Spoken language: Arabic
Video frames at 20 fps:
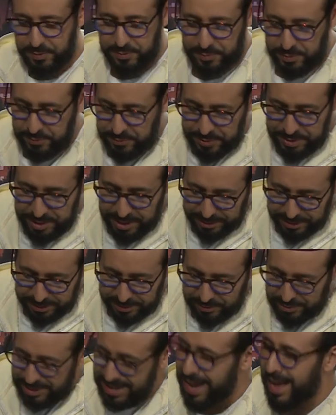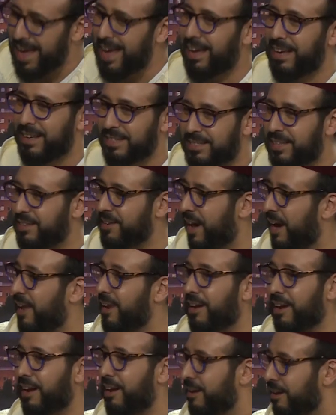في الفنانين شنو احسن
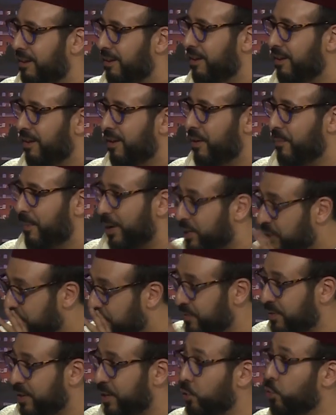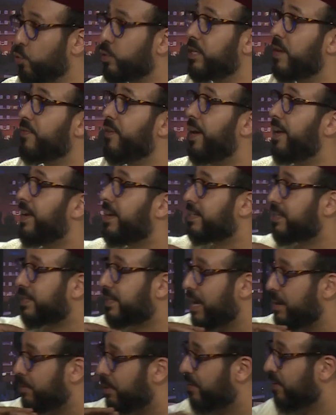حلقه ماشي فنان دوزتي في حياتك
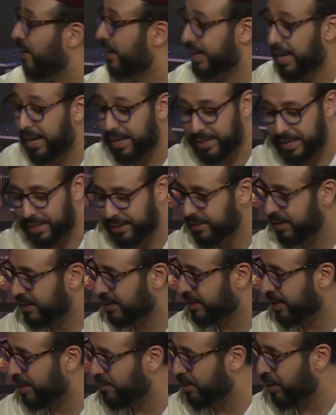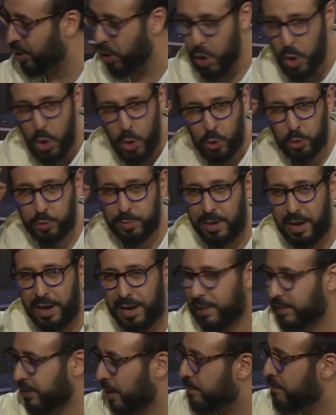كامله في لاكارير ديالك كامله
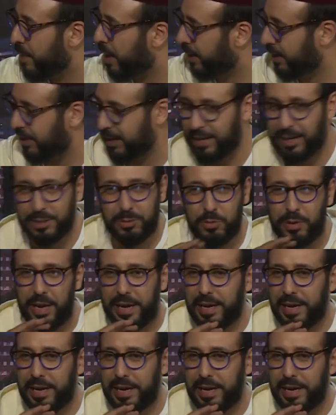وتبقى تا ماركي غتكون